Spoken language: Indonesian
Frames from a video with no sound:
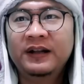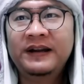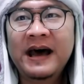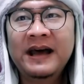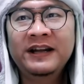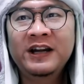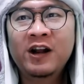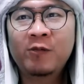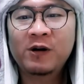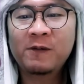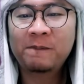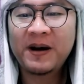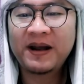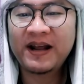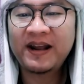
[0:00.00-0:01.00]
Dan di nomor
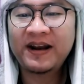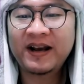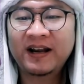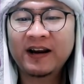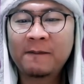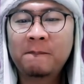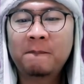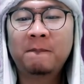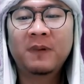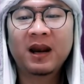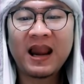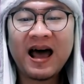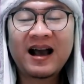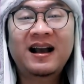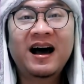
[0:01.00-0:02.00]
4 ada klub
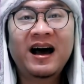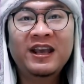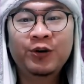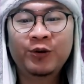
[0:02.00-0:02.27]
Melaka